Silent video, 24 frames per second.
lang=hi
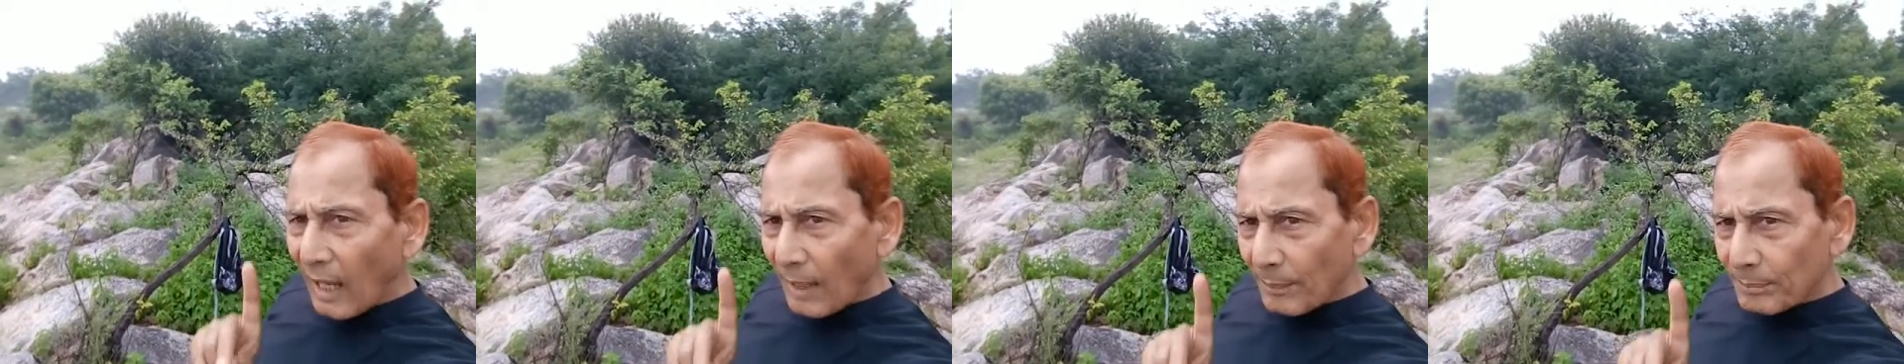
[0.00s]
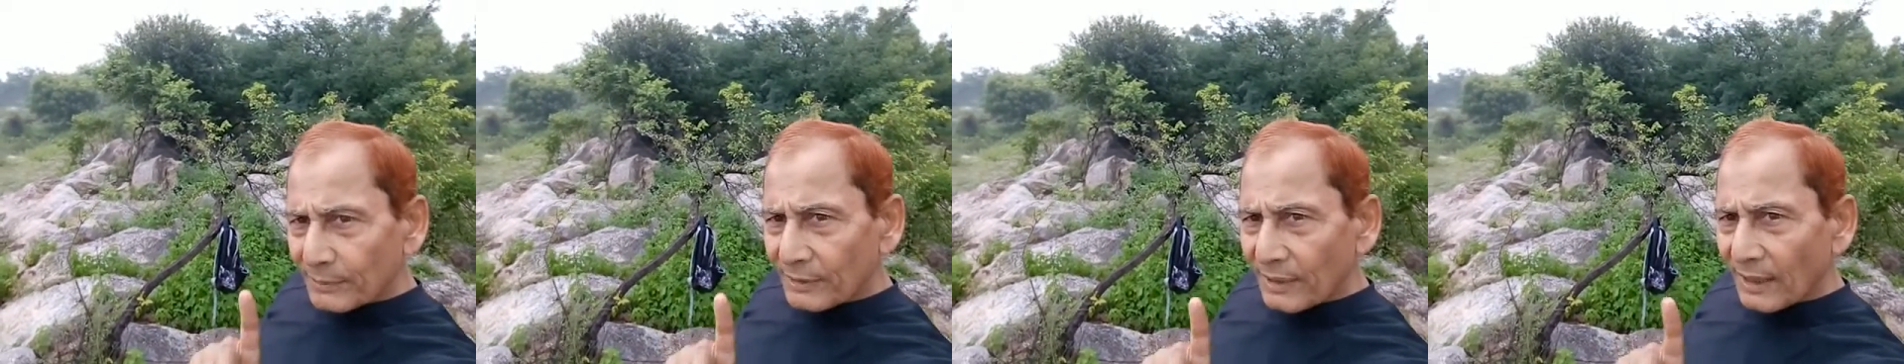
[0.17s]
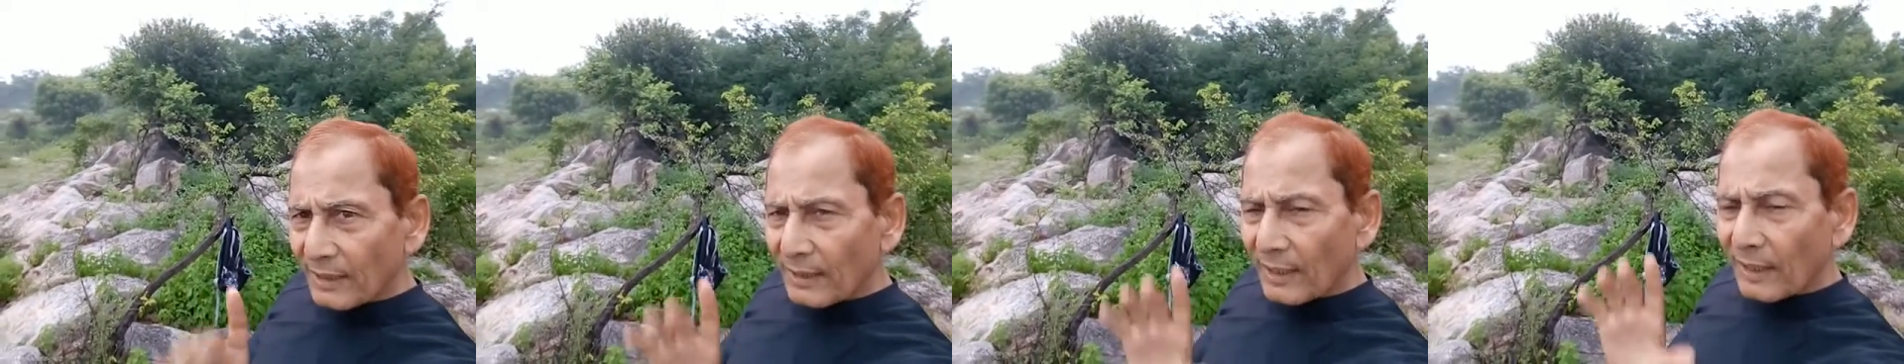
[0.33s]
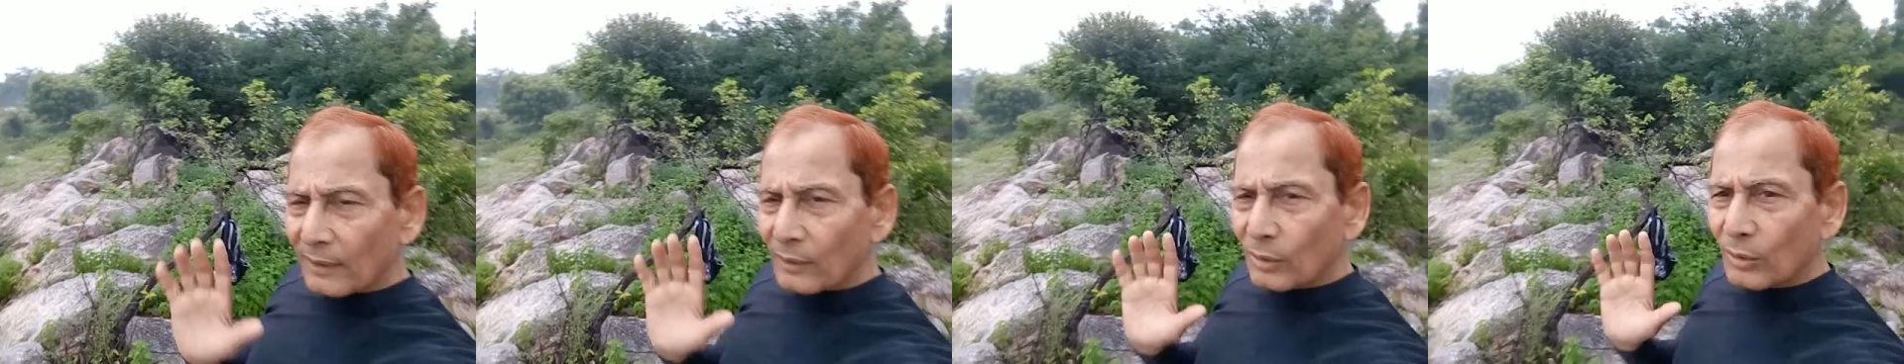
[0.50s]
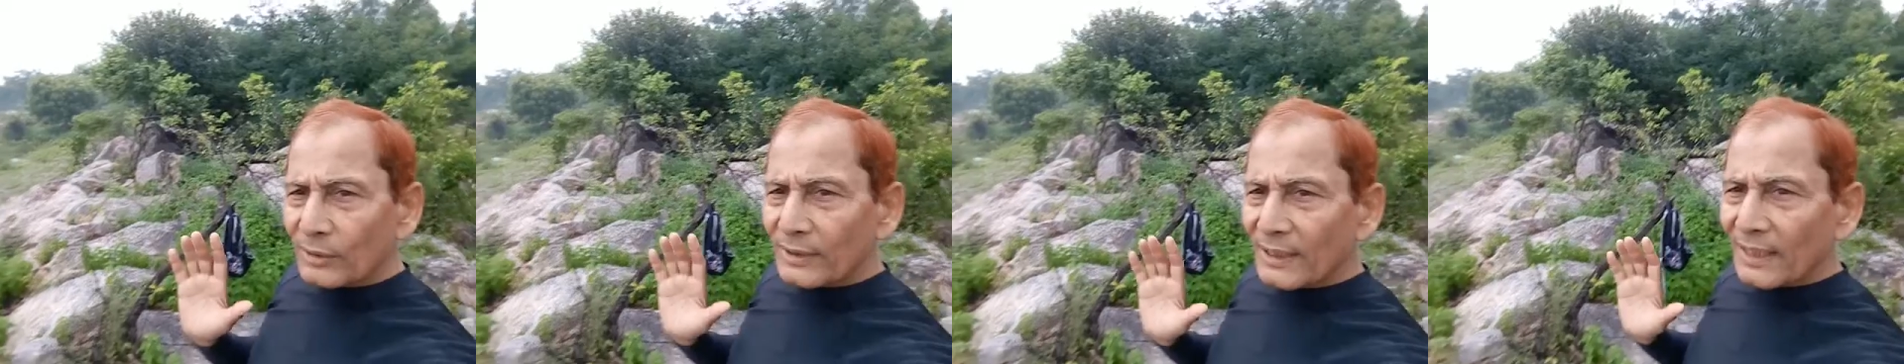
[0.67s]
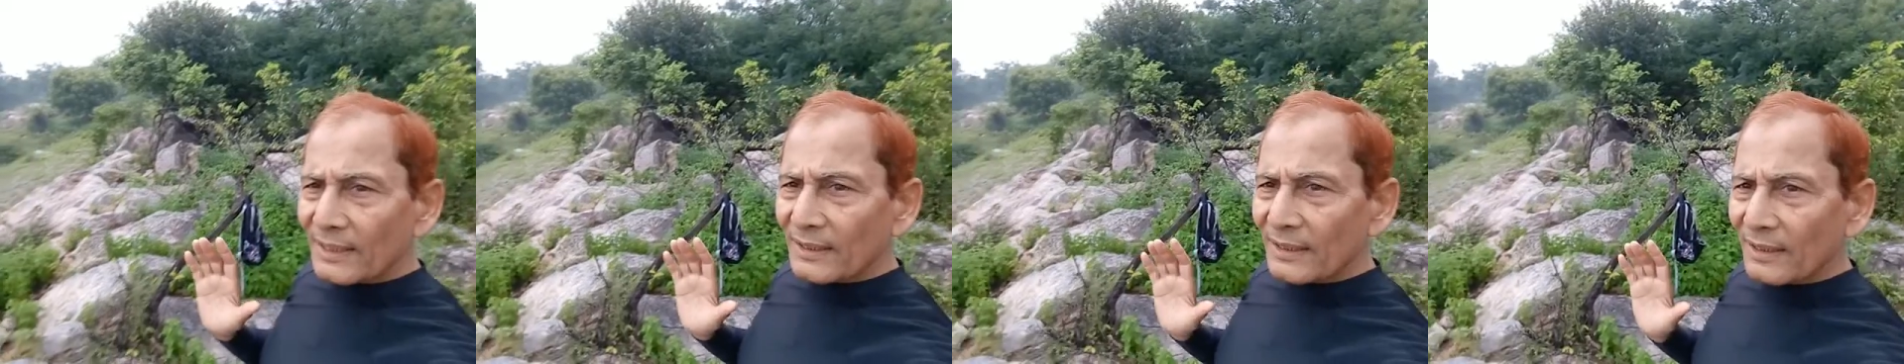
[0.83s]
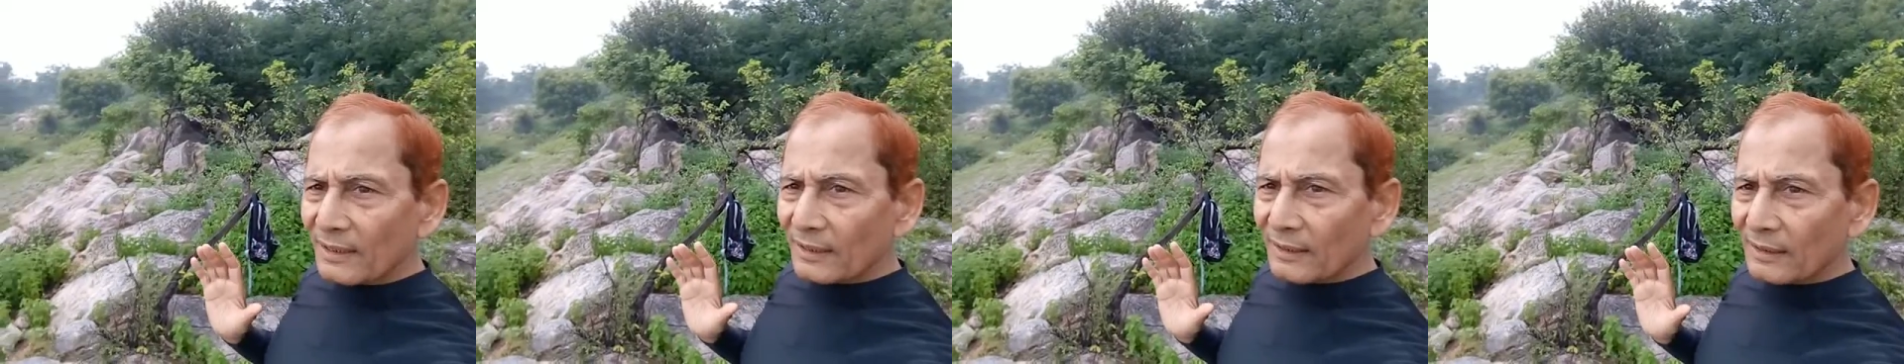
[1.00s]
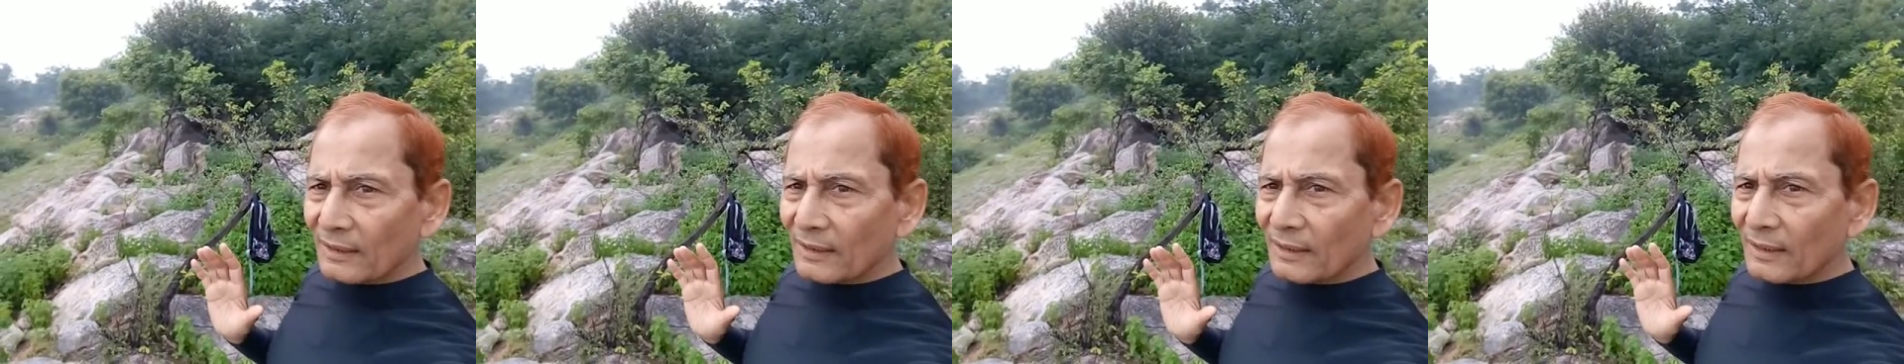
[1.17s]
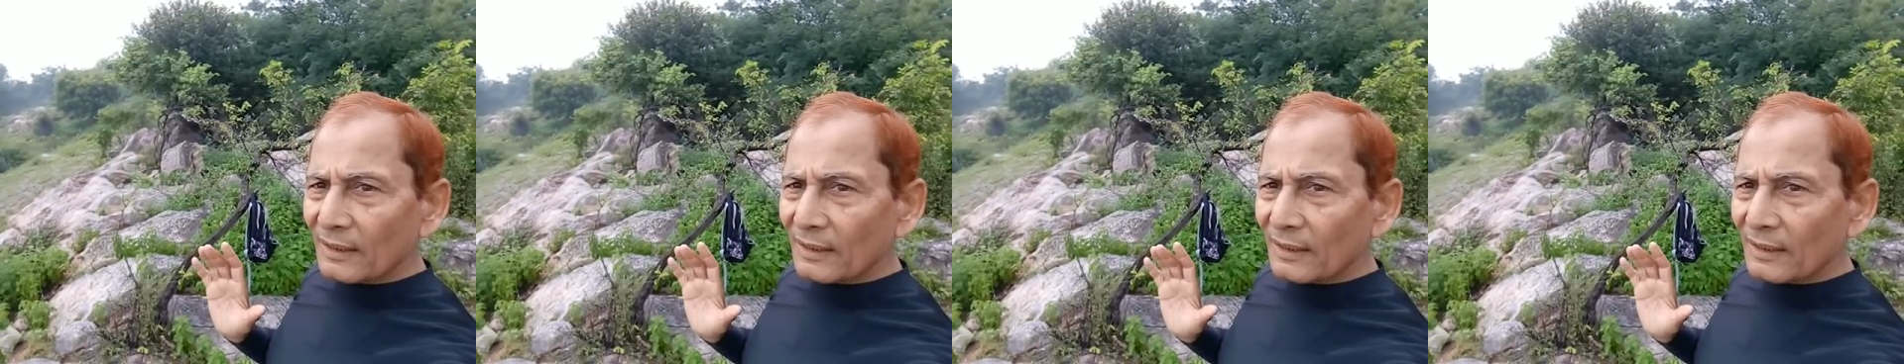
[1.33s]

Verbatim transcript: आप तैयार हो जाइए